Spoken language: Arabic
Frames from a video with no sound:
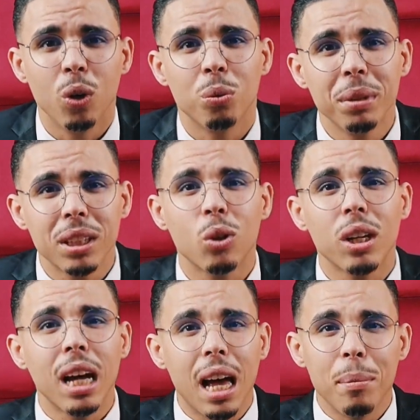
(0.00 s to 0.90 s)
ومن دخل
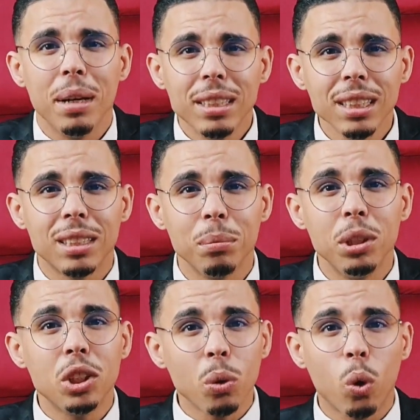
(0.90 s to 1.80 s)
لقاها ماتت
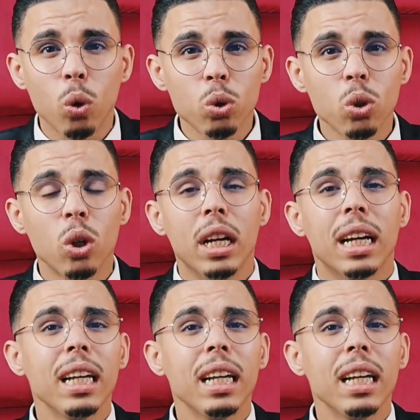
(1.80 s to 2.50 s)
ملي جاو خوتو